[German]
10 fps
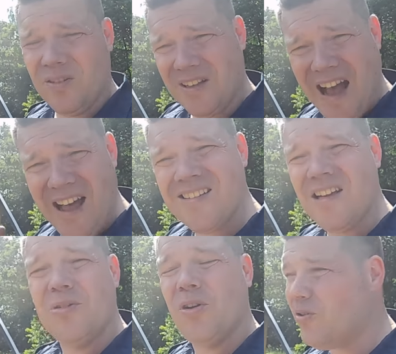Und die Gase
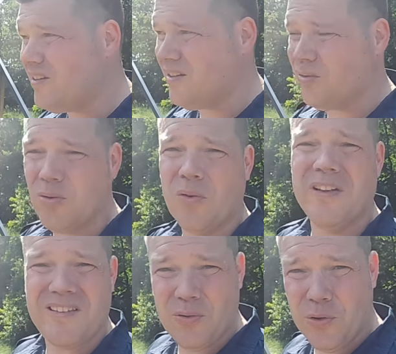sind natürlich auch nicht gesund und
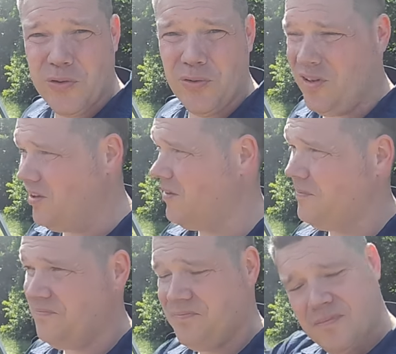wenn es hier durchzündet,
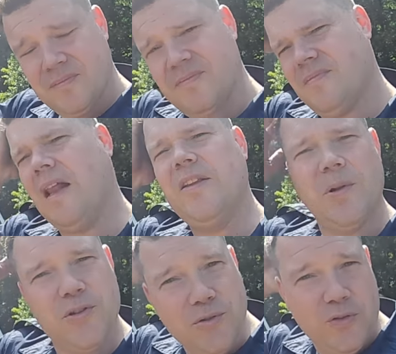ist
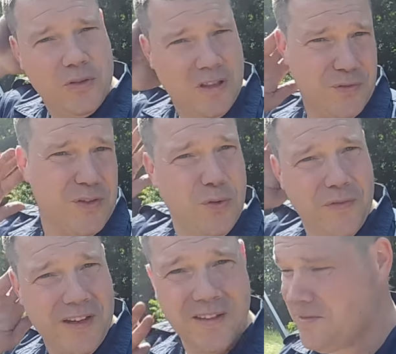meine schöne
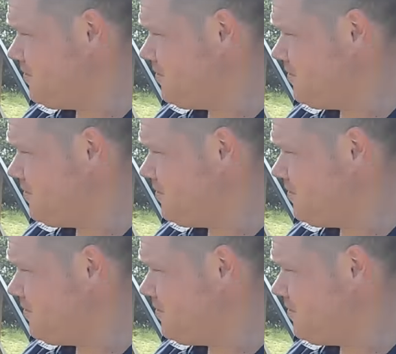Sonntagsfrisur weg.